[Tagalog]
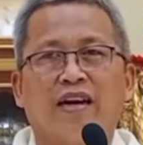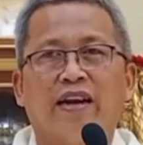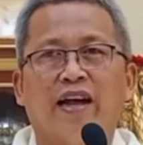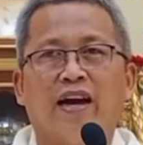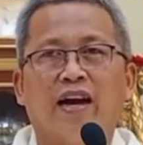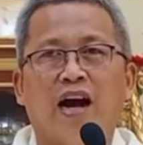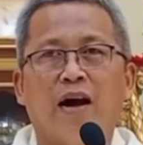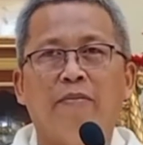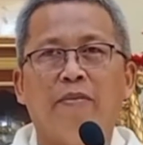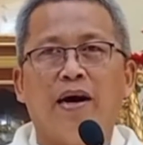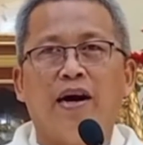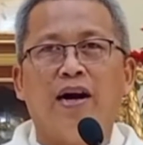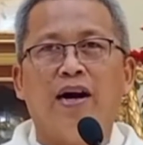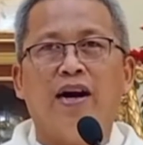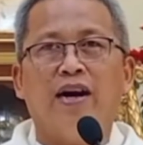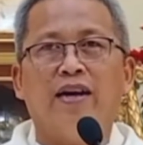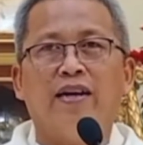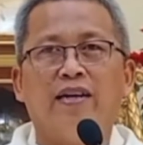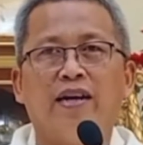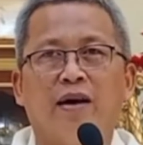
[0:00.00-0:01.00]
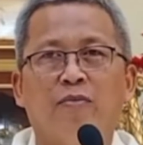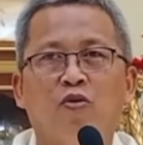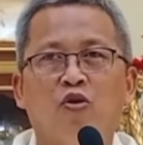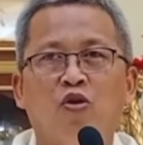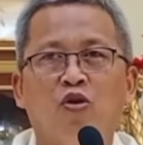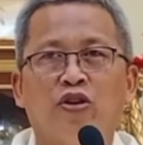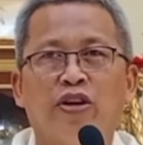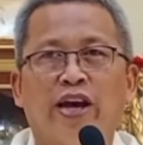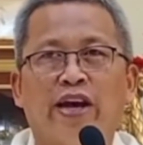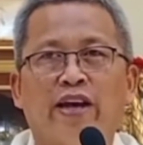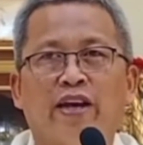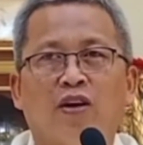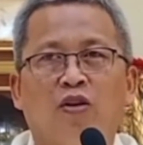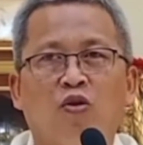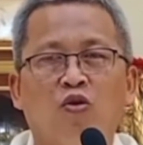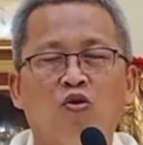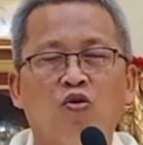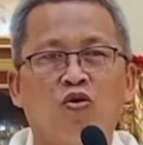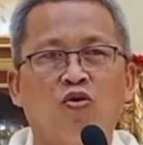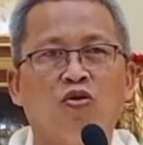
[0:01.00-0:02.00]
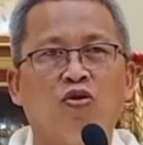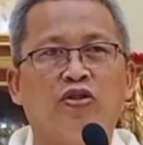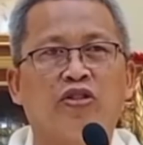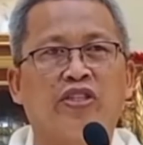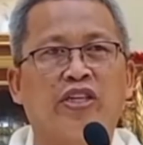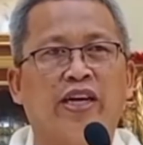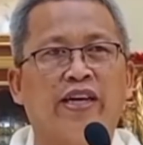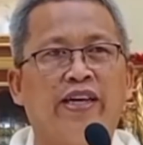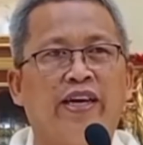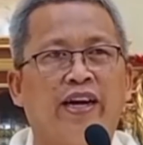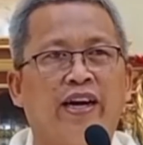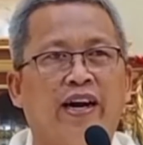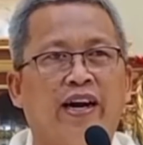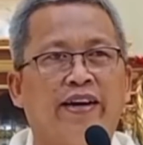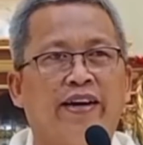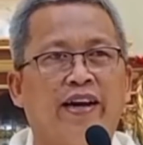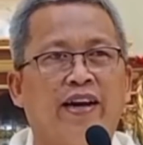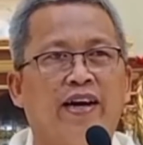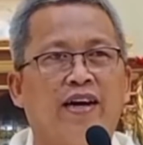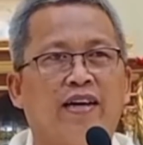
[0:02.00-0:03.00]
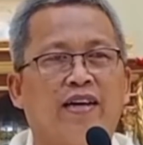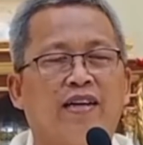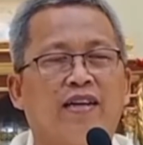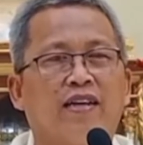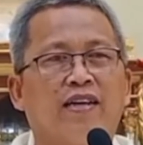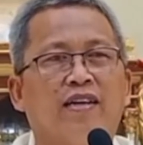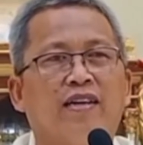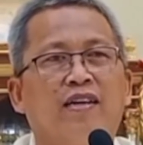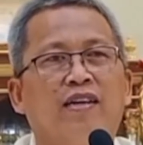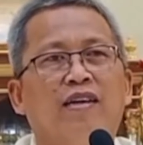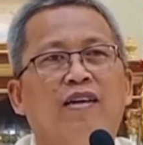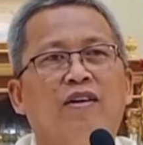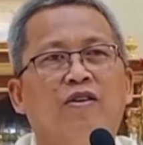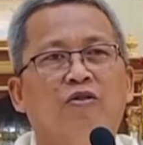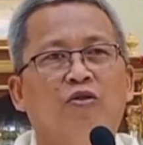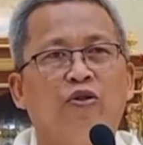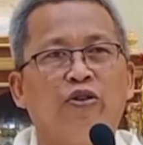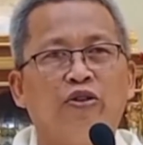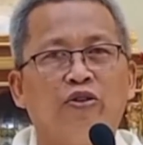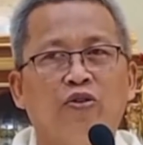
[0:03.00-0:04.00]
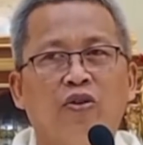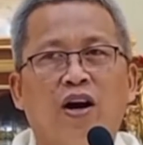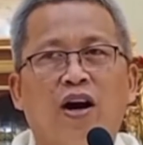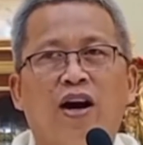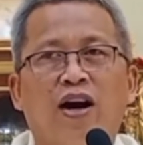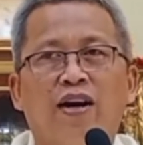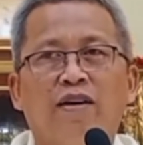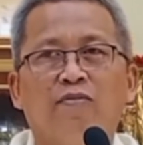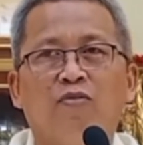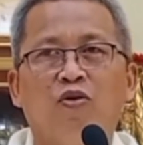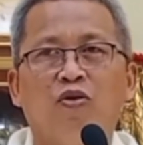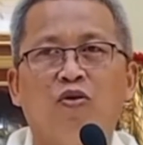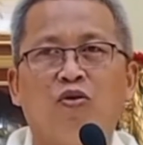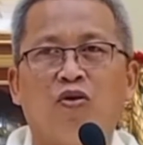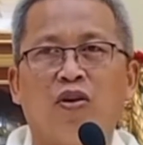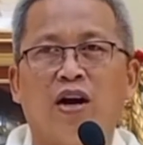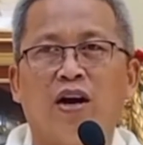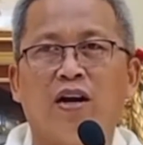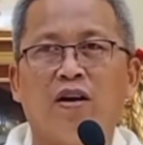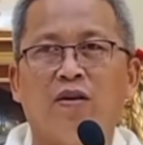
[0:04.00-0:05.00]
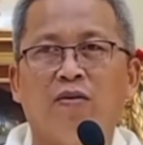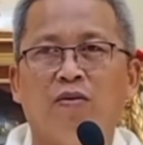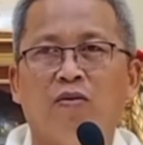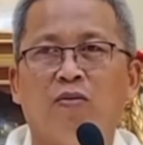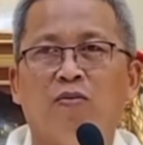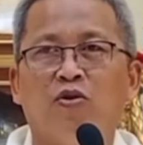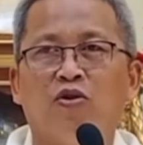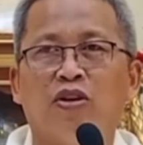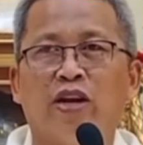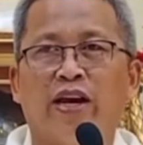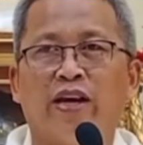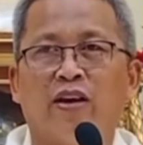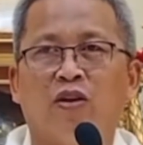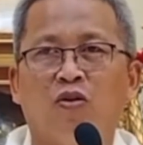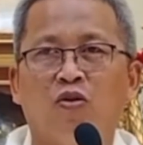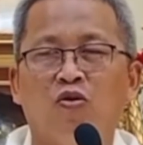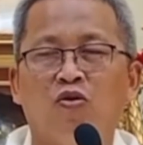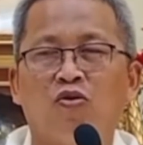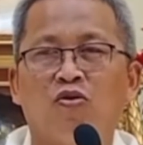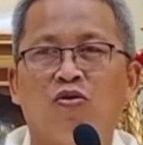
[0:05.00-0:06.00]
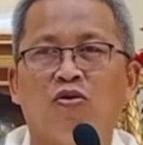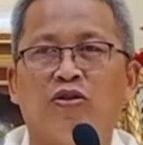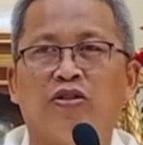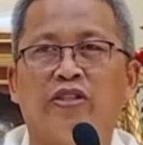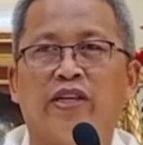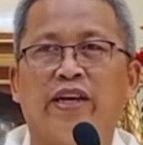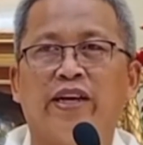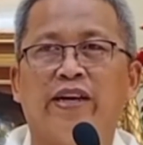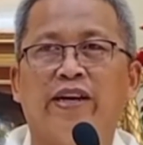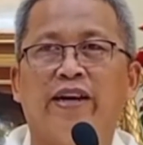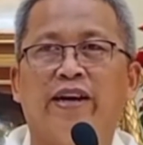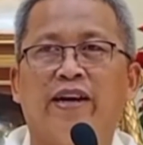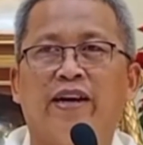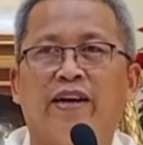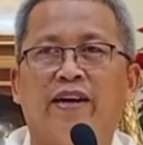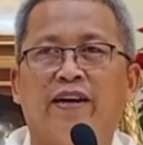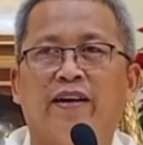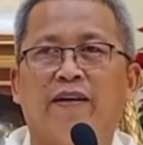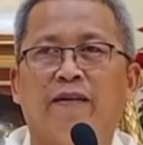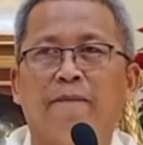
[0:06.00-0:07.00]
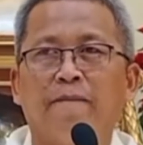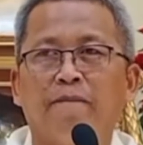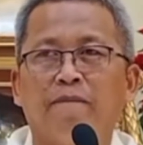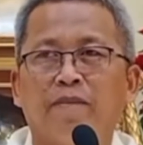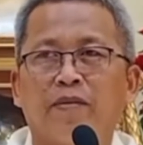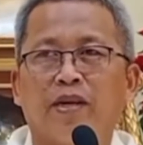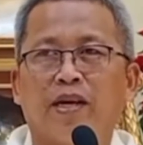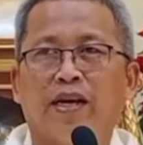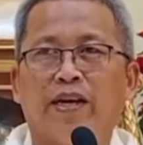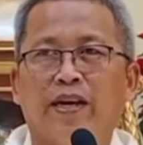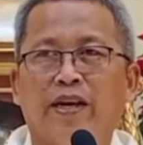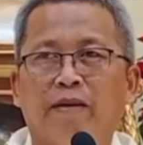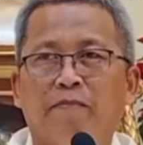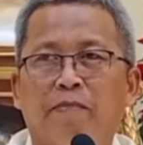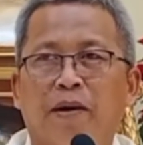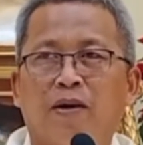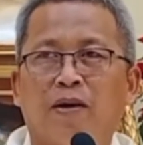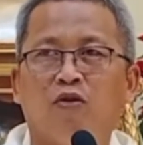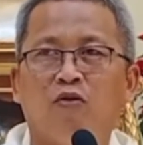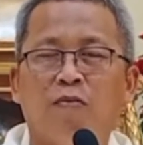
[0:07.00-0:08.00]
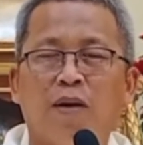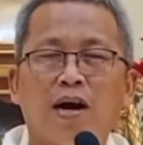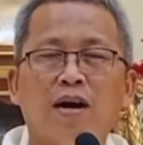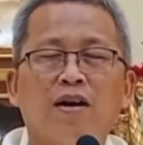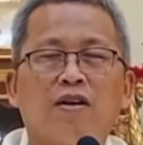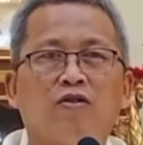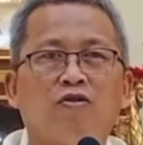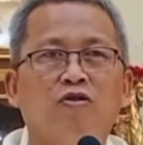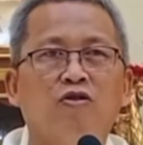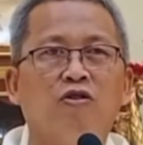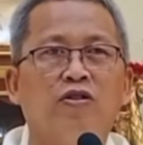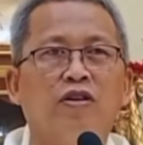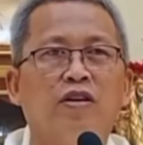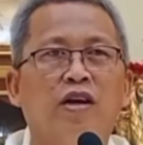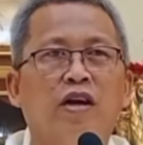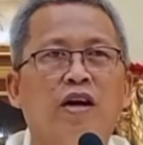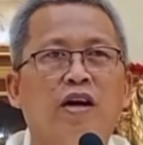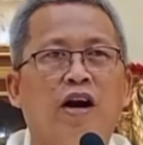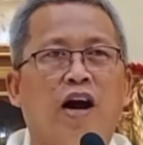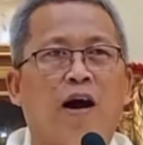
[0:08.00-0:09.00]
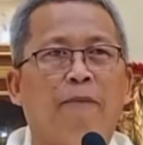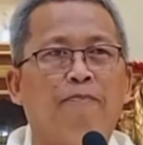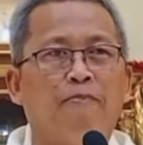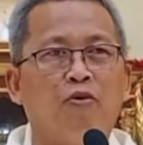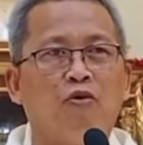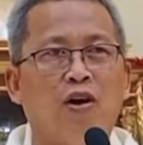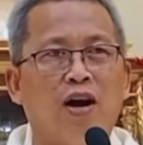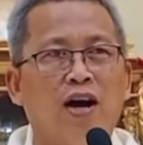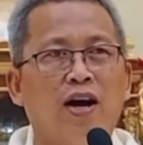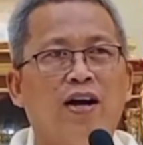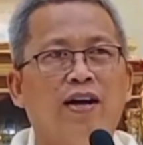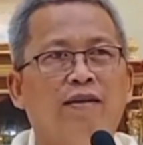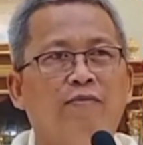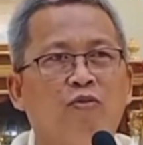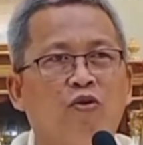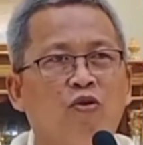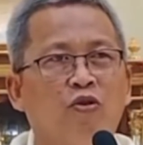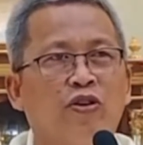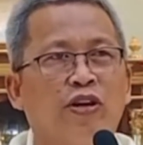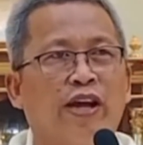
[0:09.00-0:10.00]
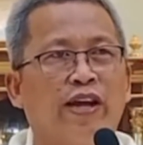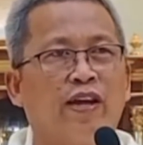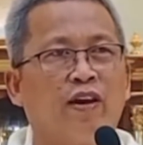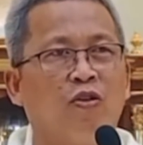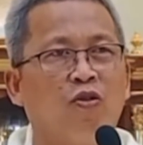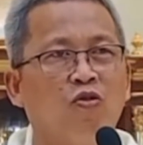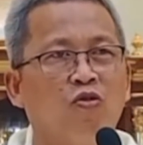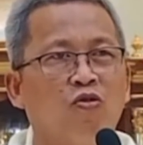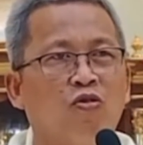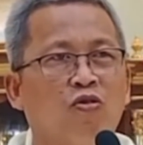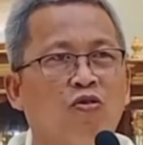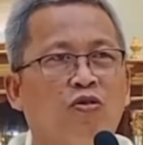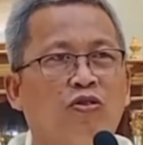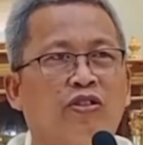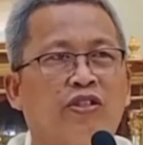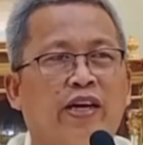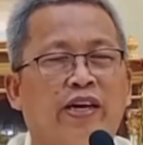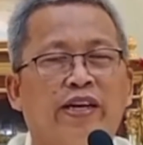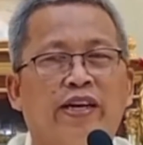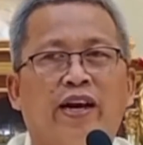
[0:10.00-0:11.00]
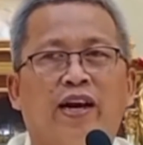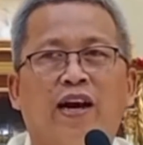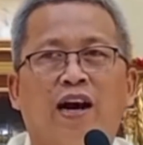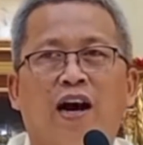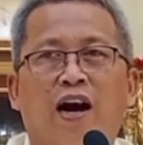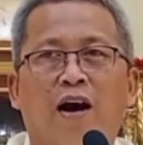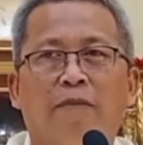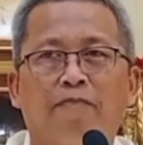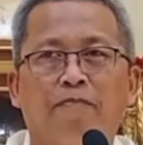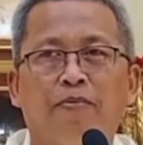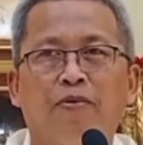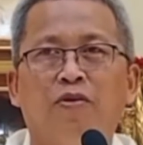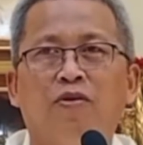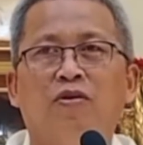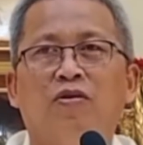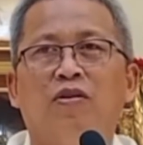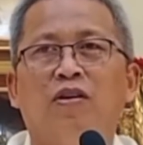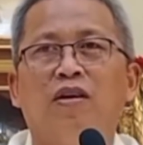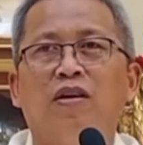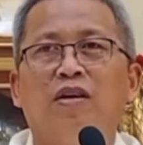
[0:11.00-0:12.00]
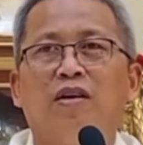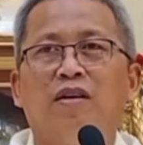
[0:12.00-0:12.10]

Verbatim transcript: kanang amahan nga muunay logos sa iyang anak uyuan muluga munay logo sa iyang kaning pagumangkon apuhan muunay logo sa iyang apo